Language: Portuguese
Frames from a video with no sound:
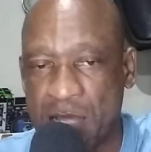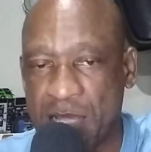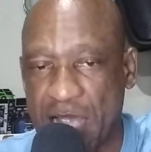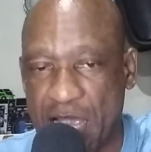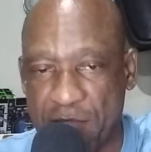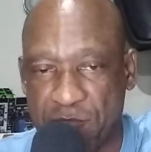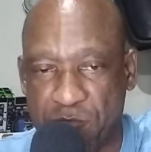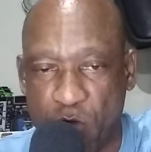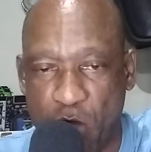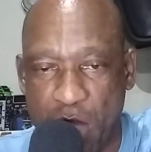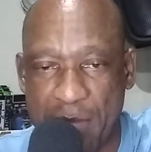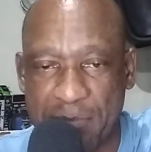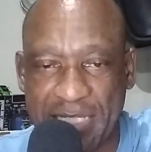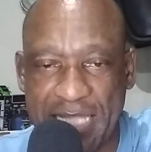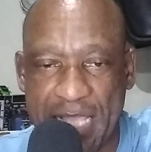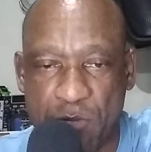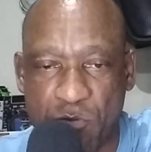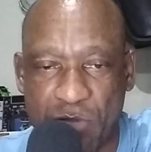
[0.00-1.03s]
reforma
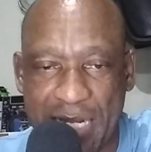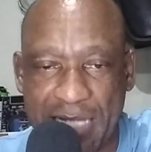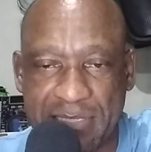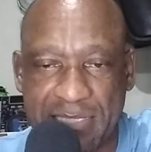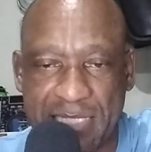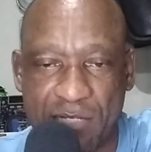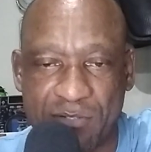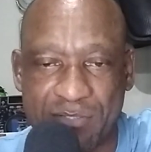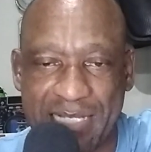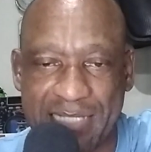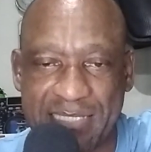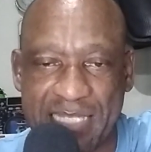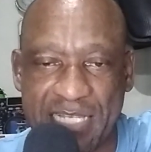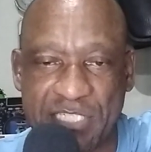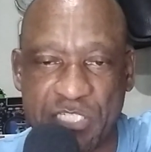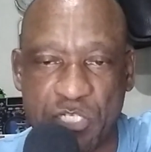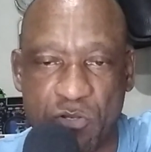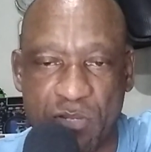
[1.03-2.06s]
e decoração nas
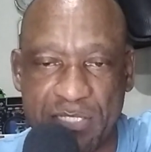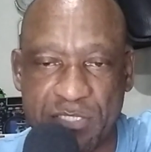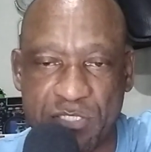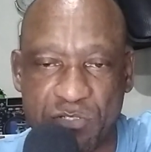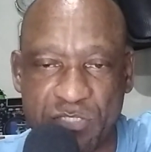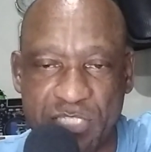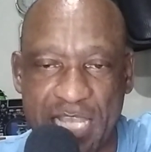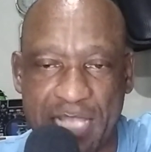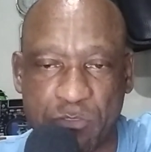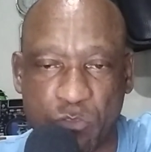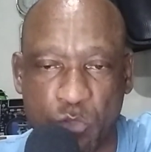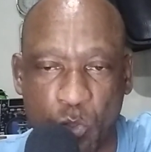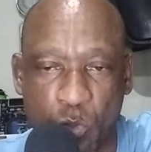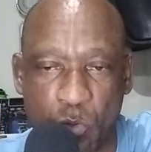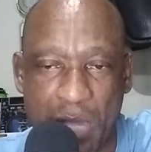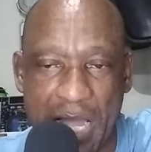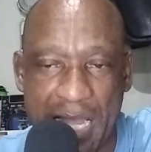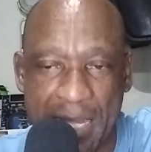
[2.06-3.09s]
regiões onde
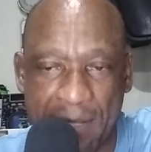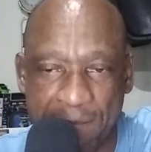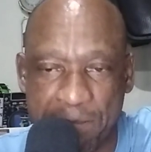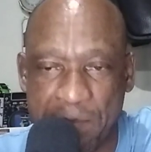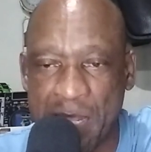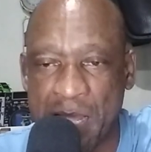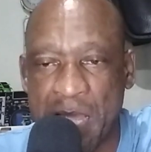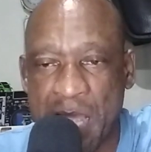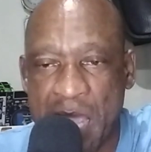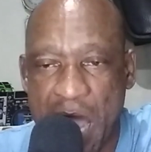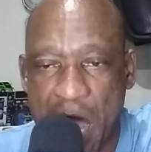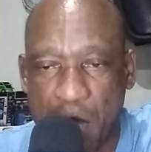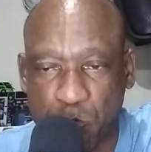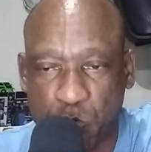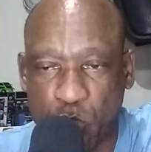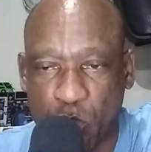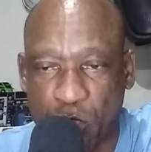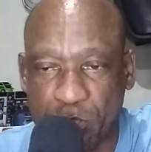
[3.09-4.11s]
atua.
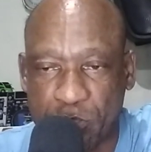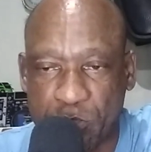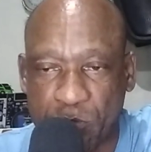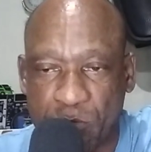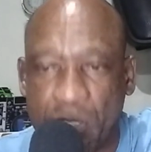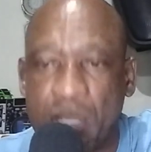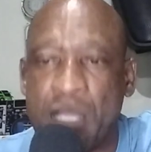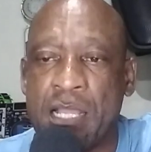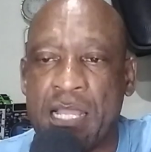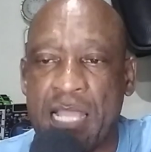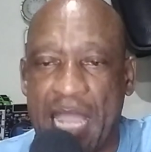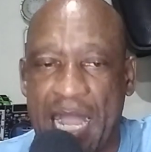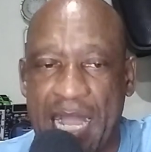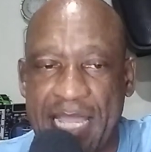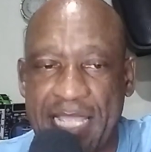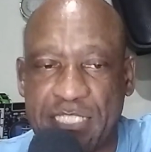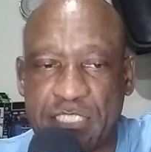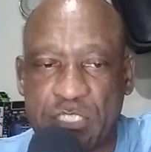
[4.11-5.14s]
Ao todo, a
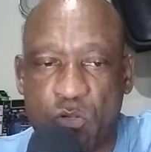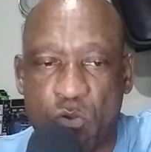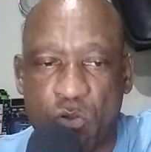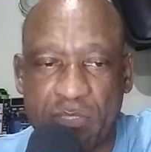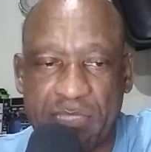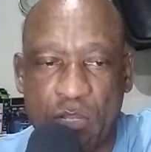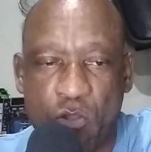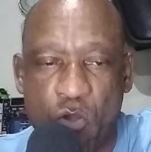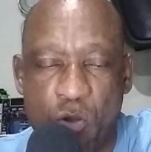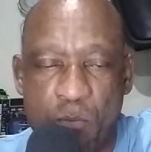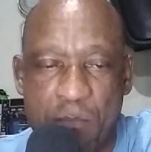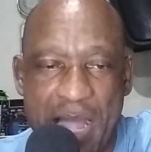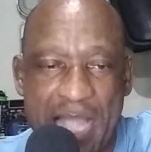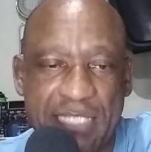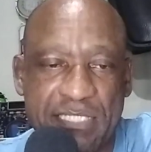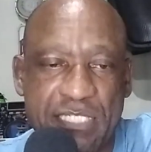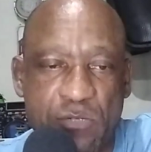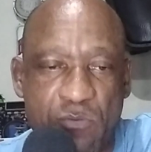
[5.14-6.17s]
rede conta com
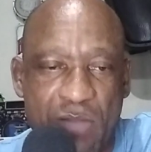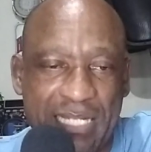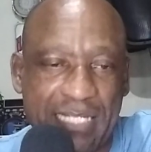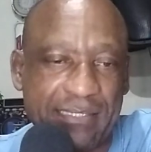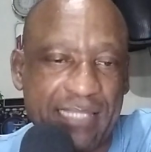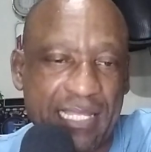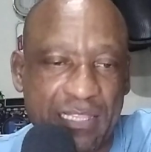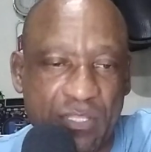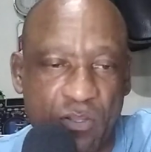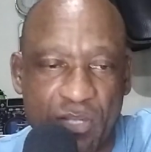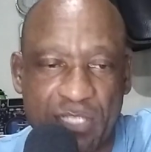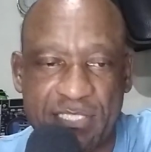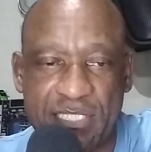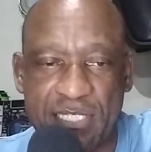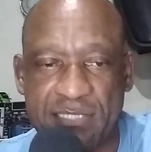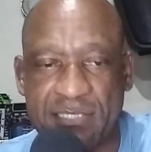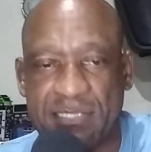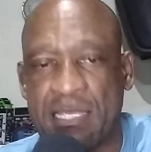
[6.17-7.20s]
mais de 40
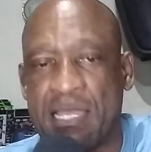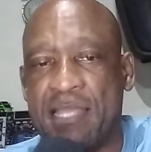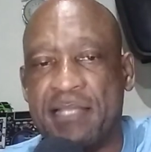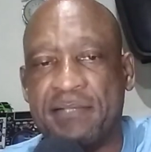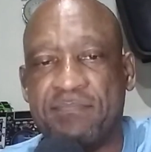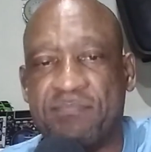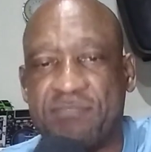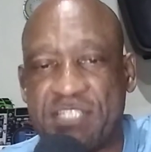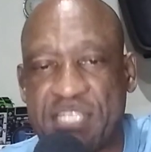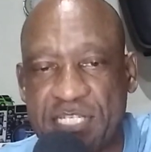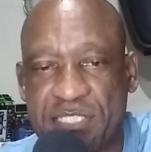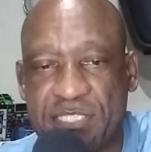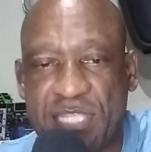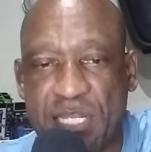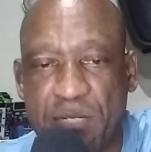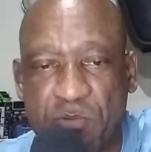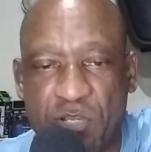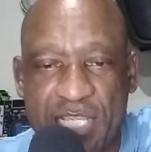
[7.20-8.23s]
lojas
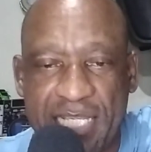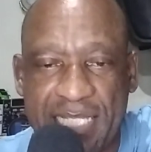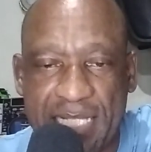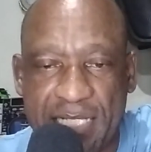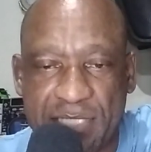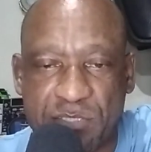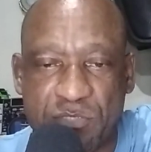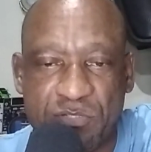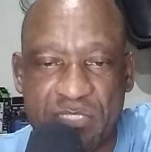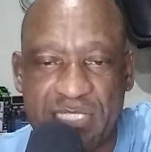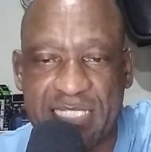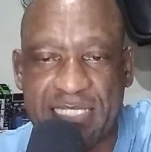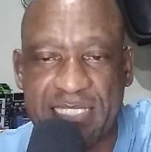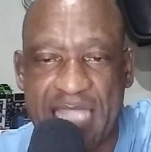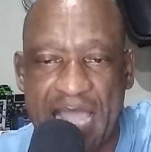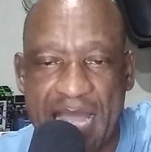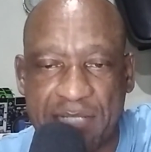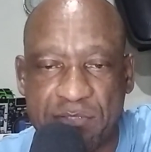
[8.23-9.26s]
distribuídas nos
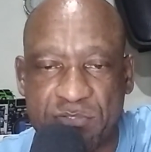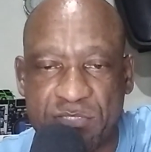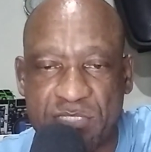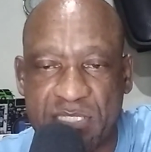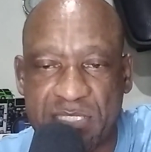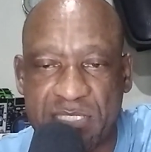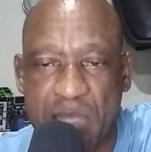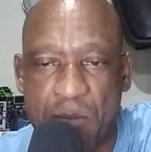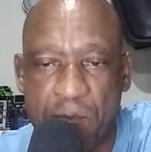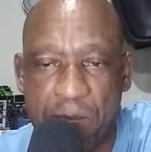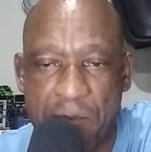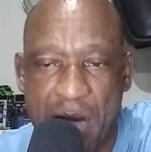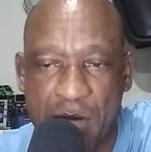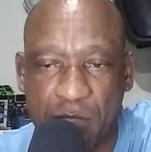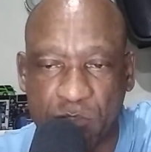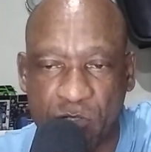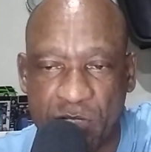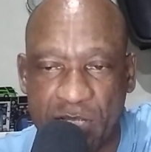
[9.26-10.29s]
estados de São
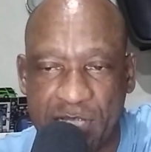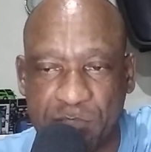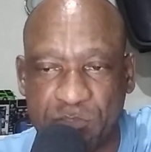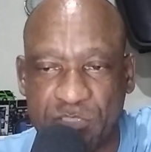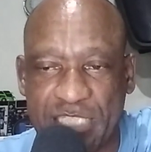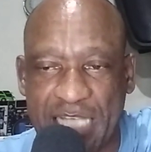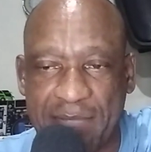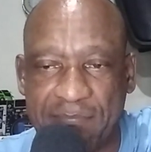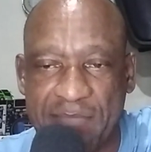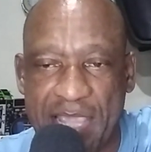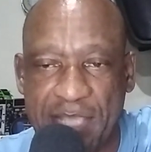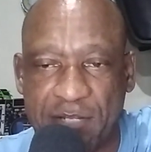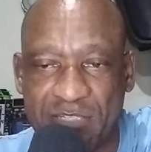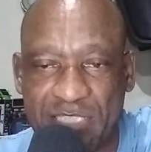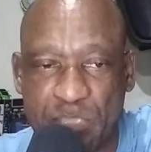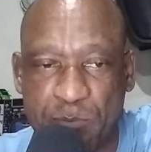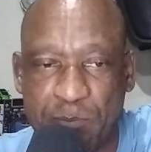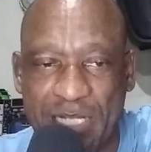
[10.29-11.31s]
Paulo, Rio de Janeiro
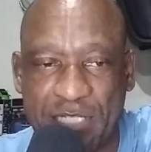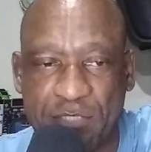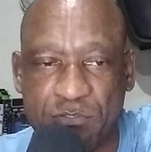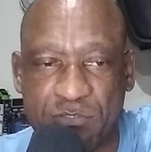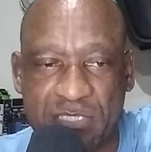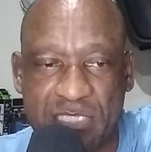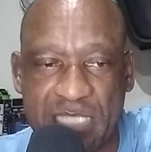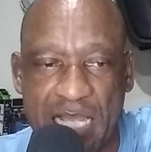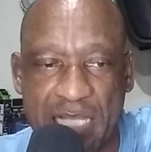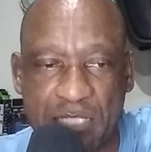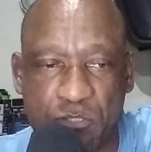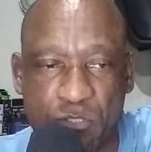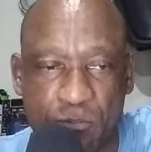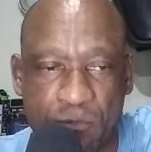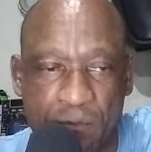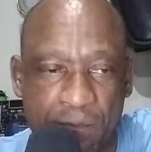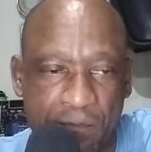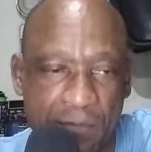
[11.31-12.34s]
e Espírito
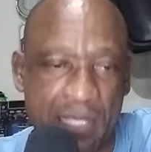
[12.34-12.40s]
Santo.